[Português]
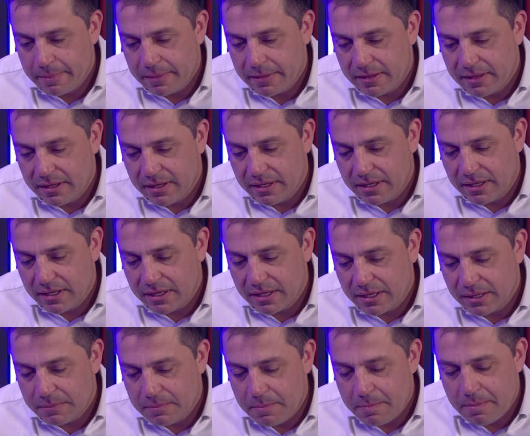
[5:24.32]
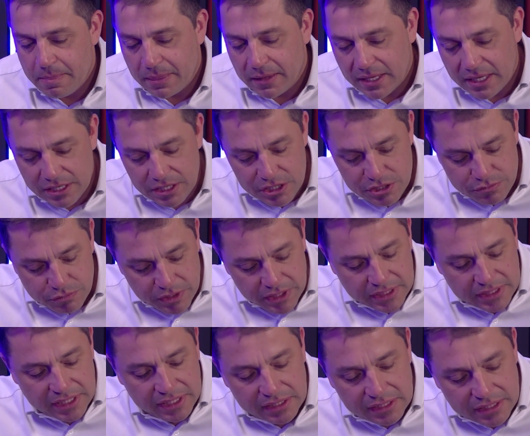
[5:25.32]
e, e a gente foi
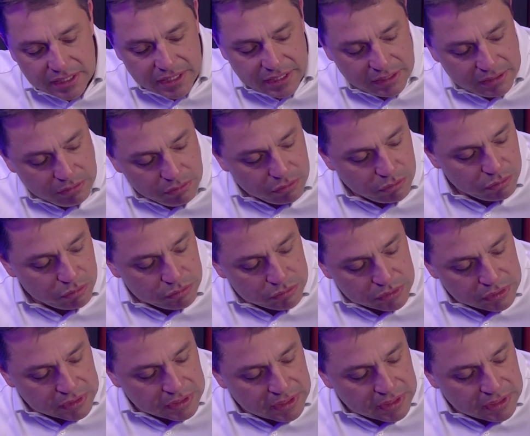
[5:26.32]
entendendo